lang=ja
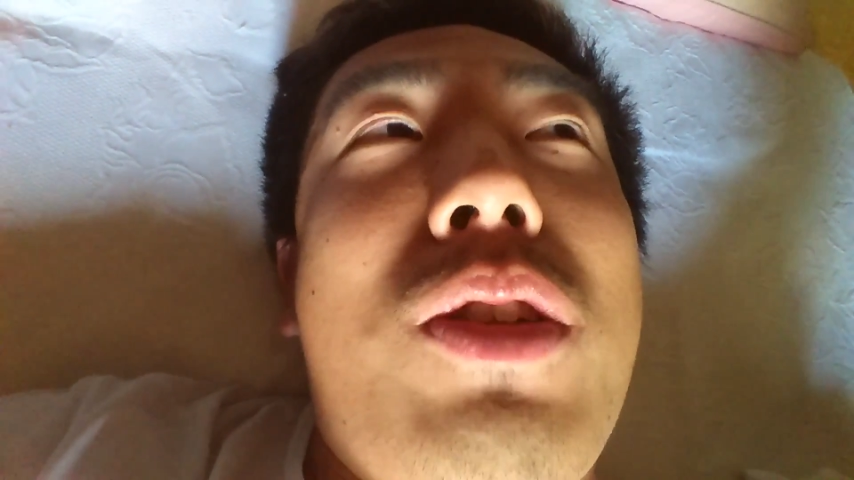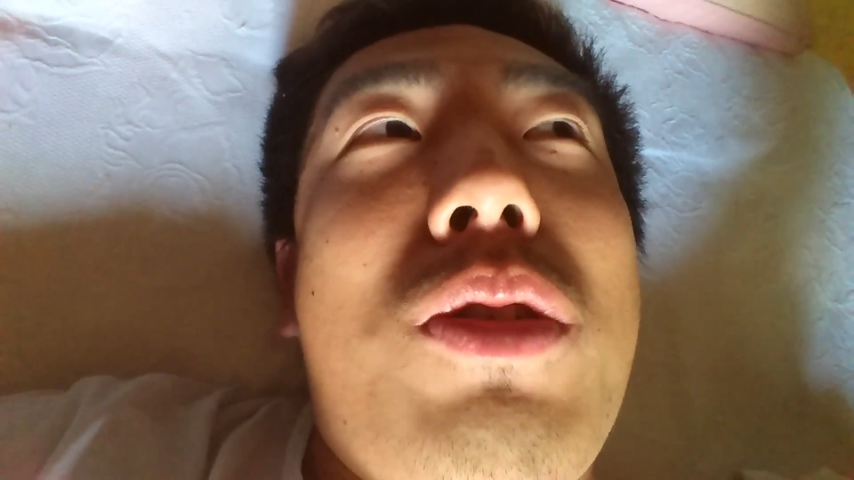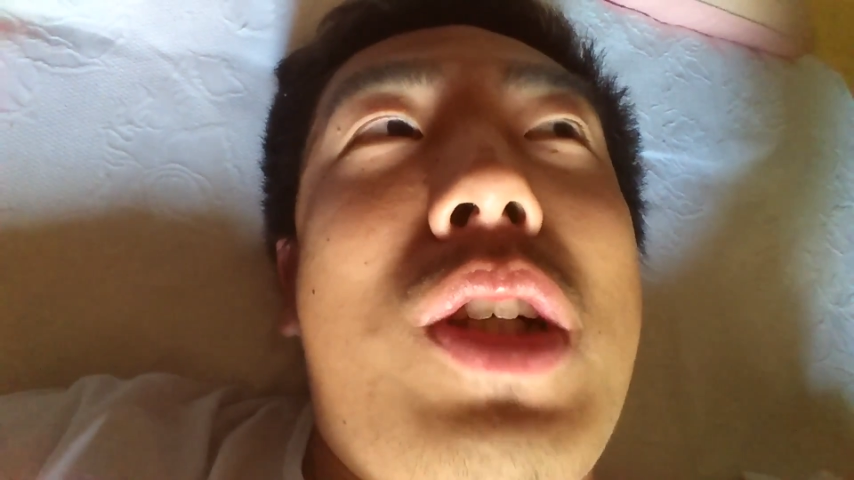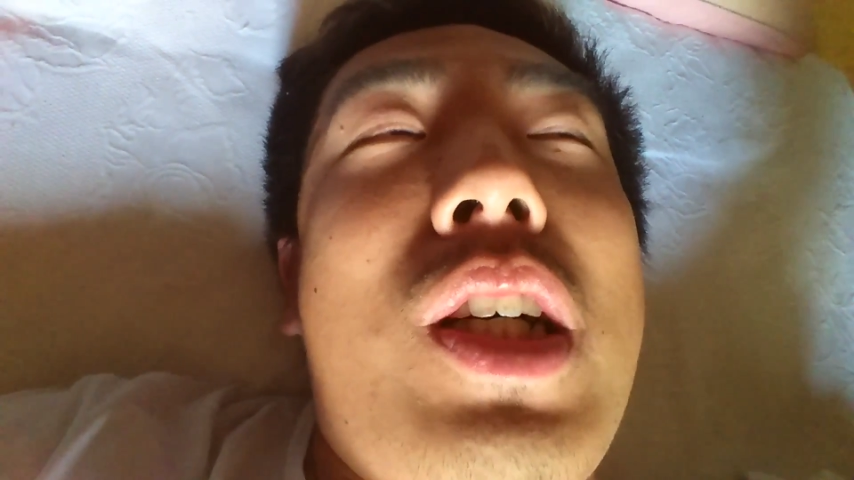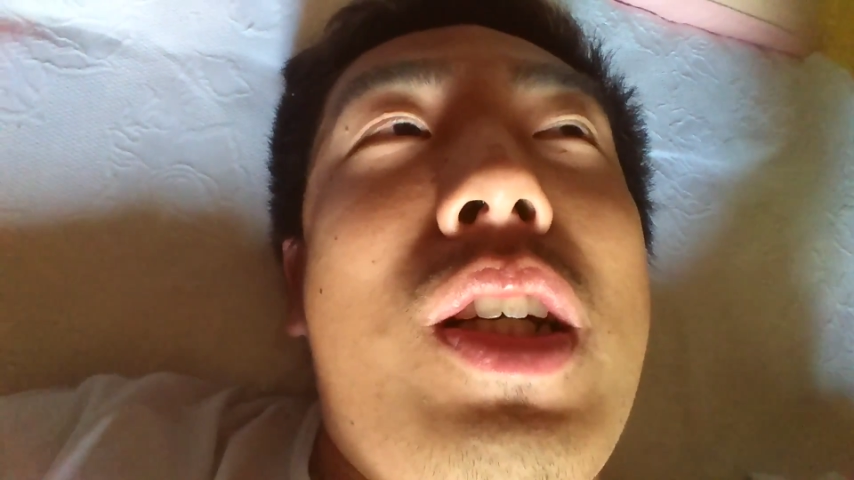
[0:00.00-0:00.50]
てい
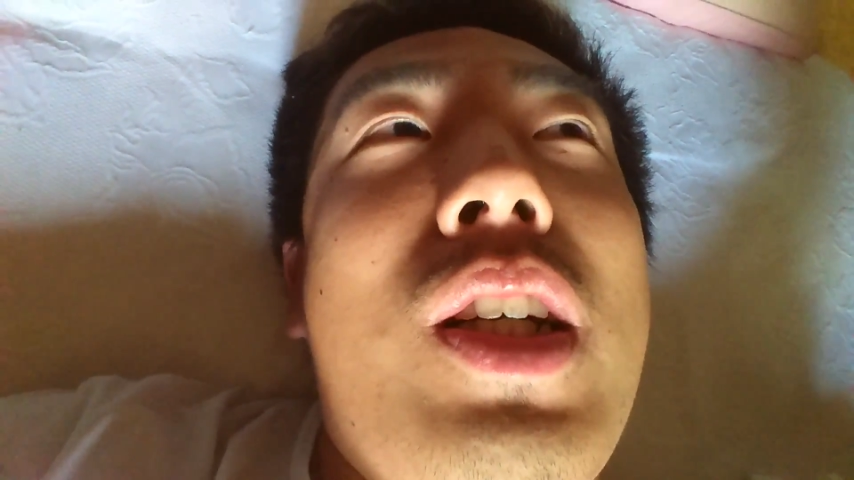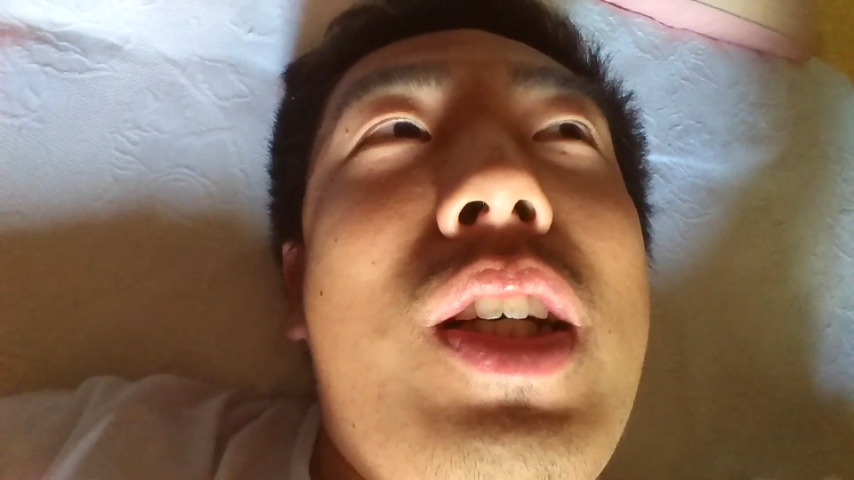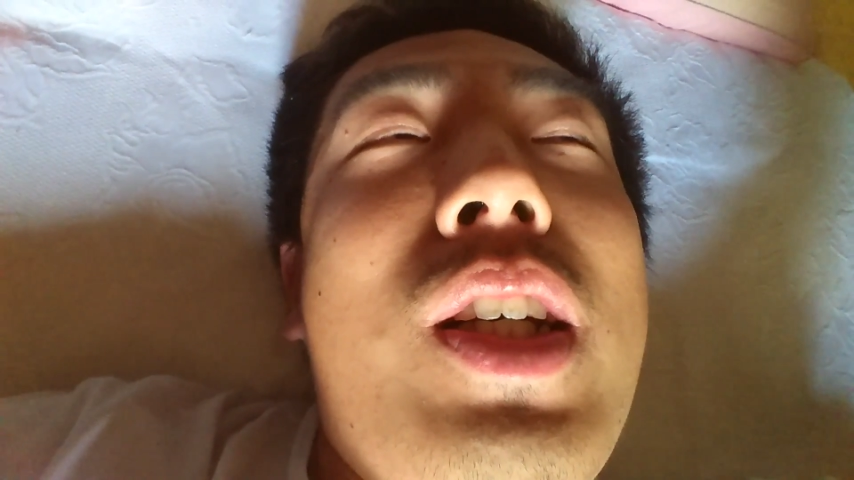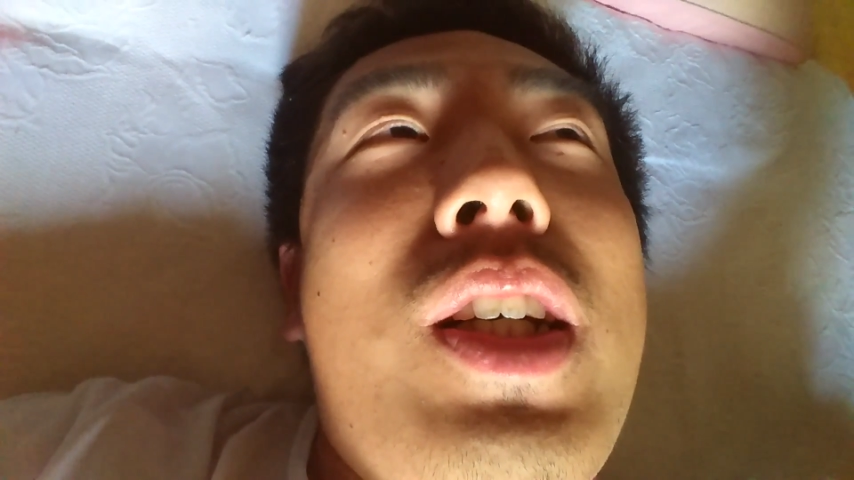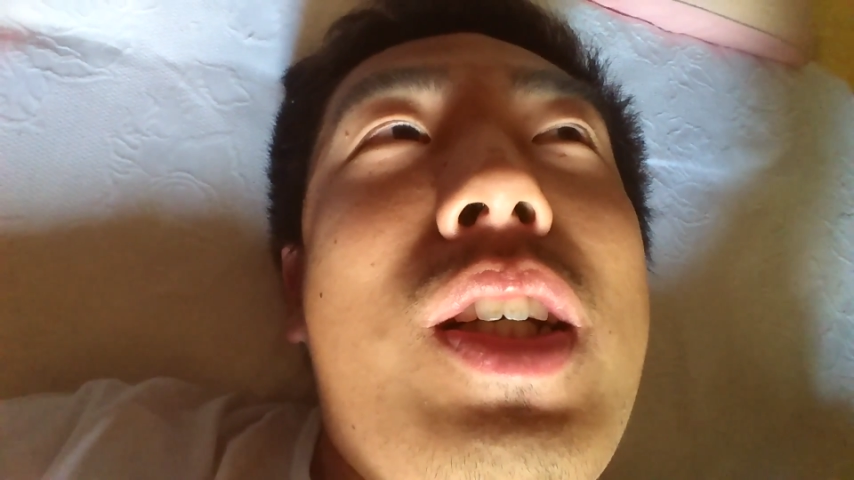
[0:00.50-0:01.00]
うのは。
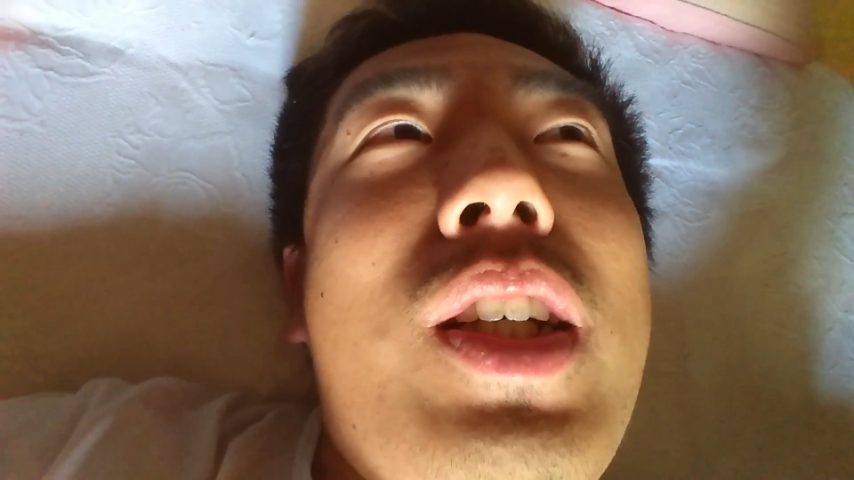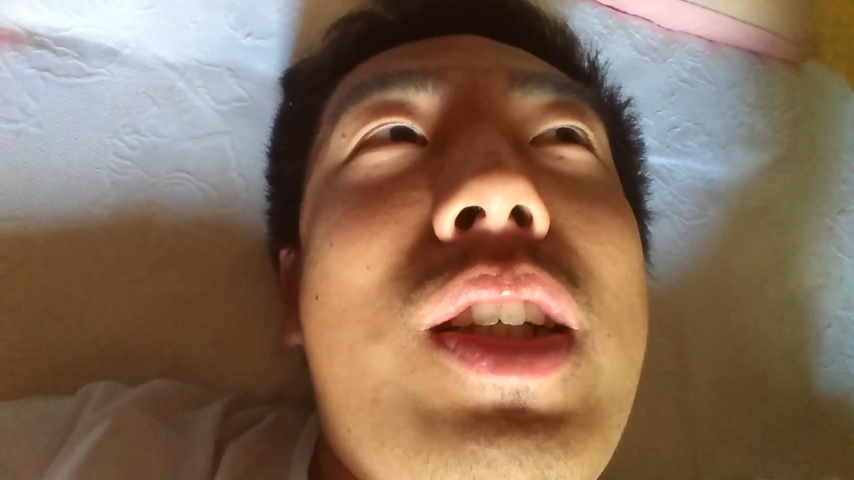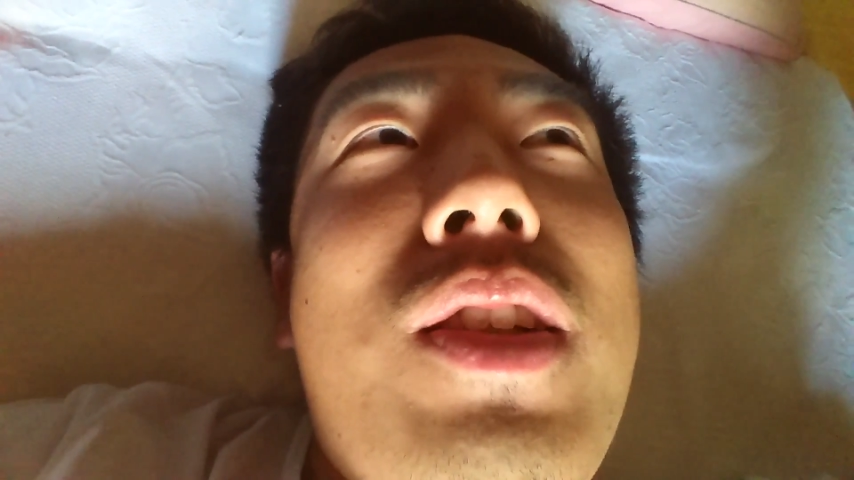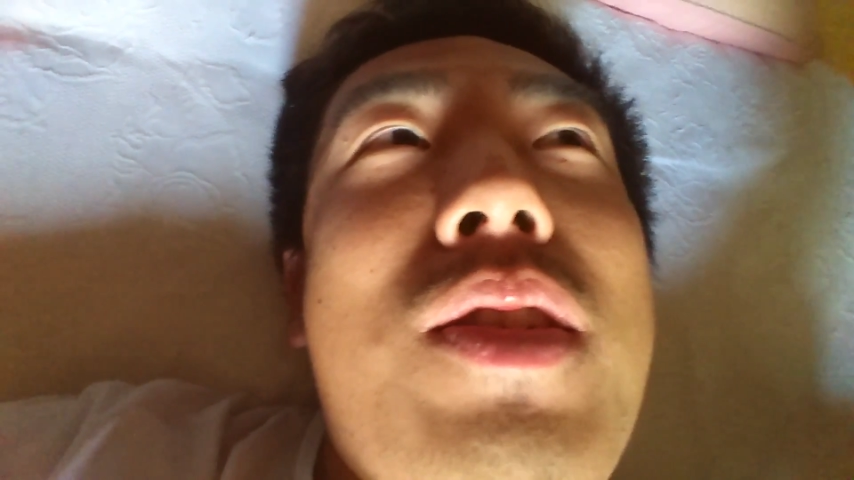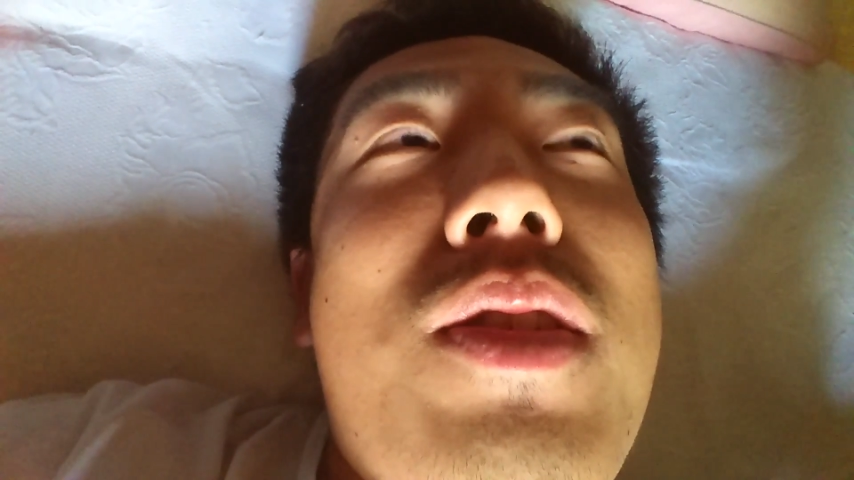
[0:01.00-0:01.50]

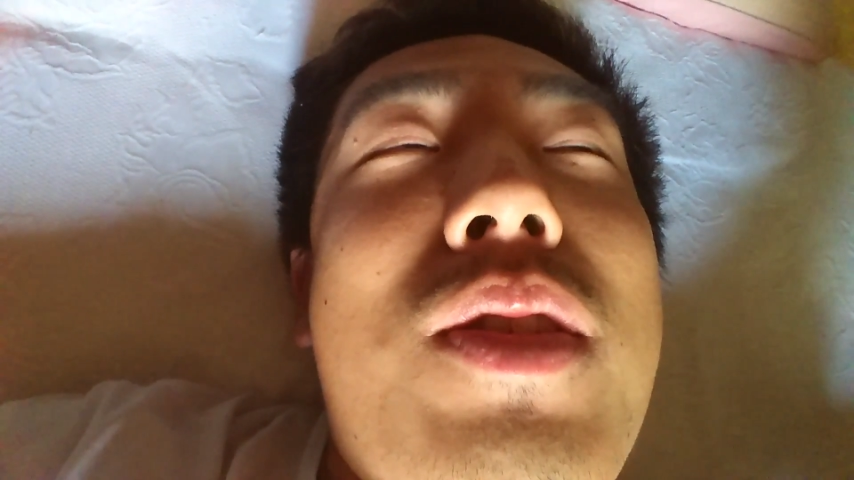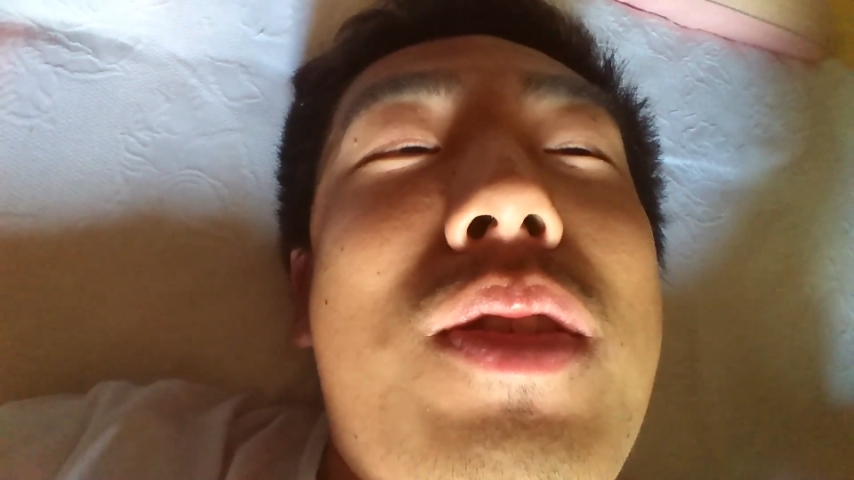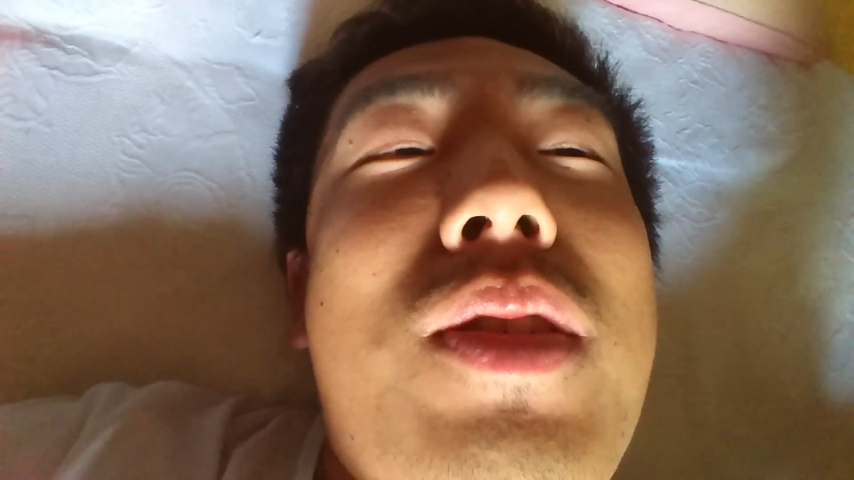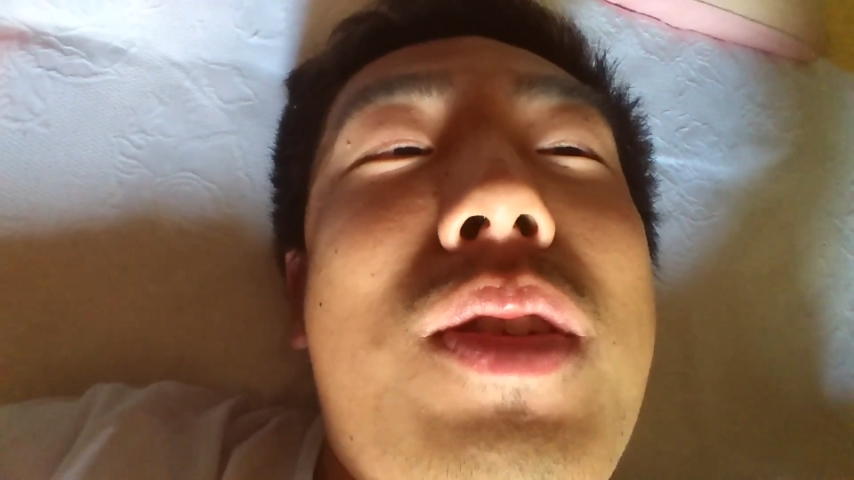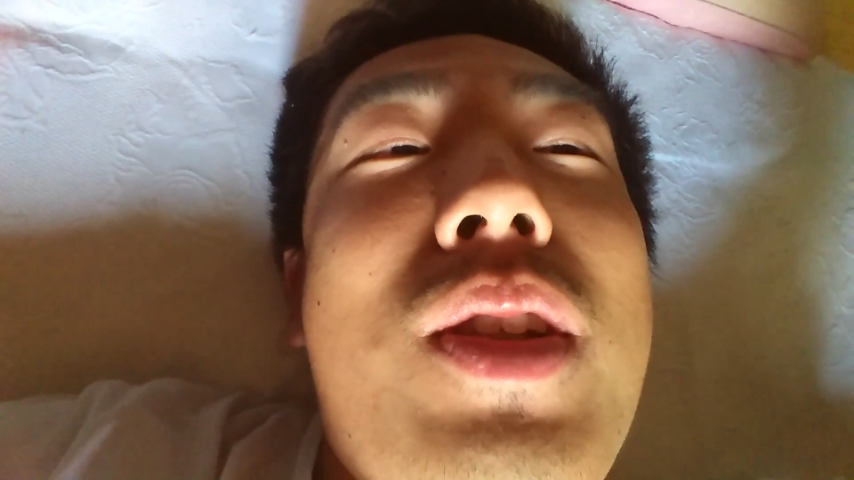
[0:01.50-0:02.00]
う
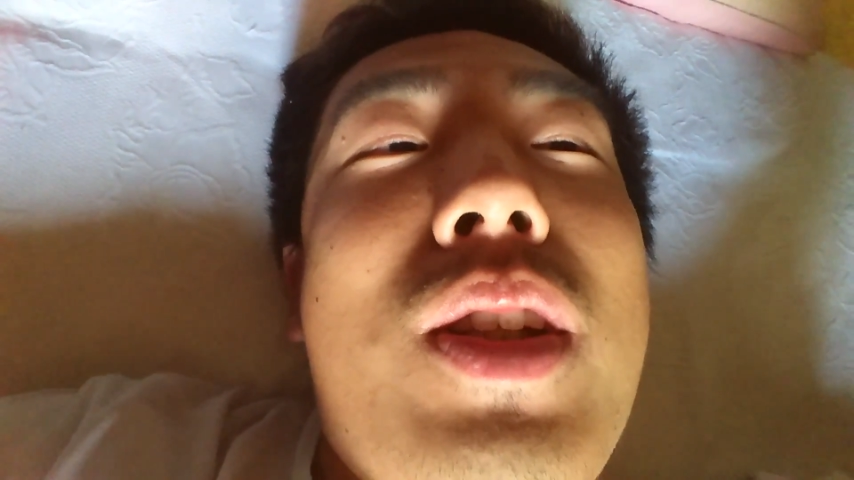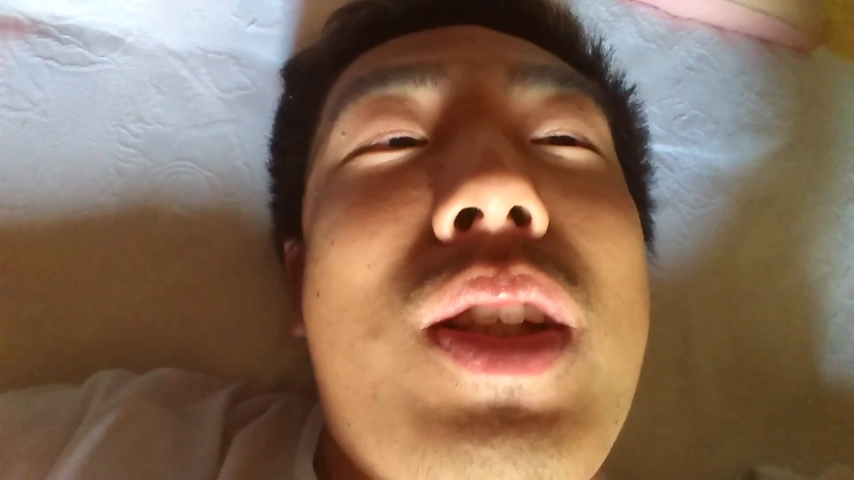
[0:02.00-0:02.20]
ん